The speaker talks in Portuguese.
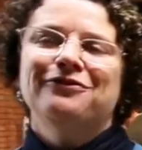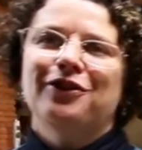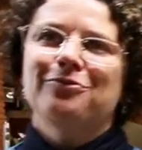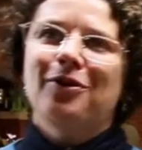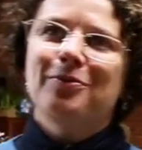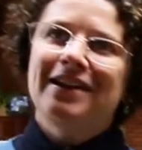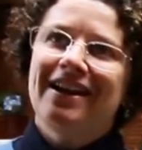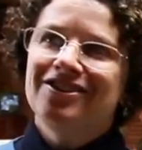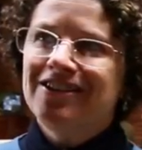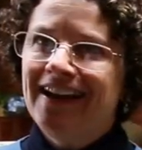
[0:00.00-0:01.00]
foi uma
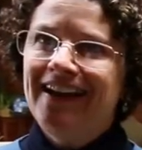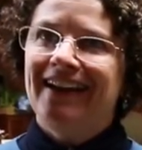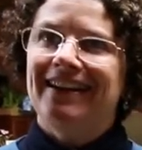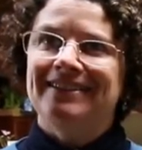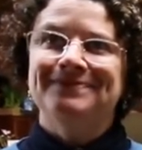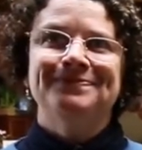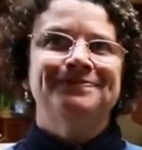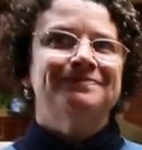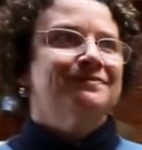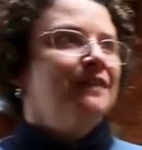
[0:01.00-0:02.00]
homenagem a ela.
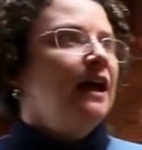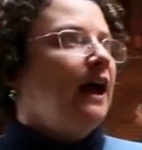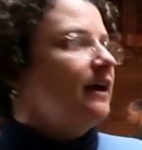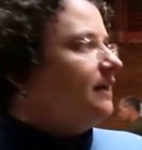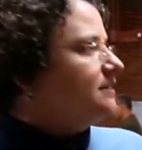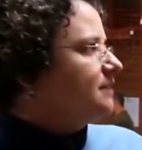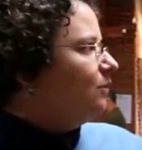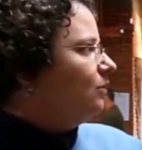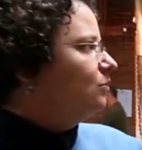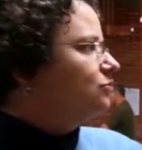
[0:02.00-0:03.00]
Aqui
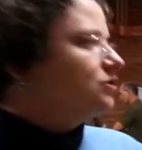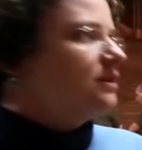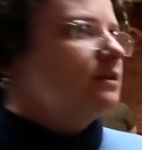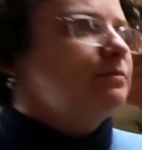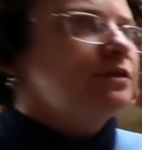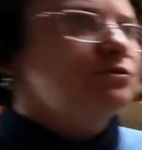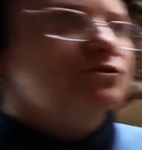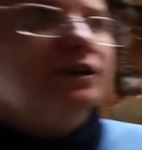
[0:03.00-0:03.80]
são alguns híbridos,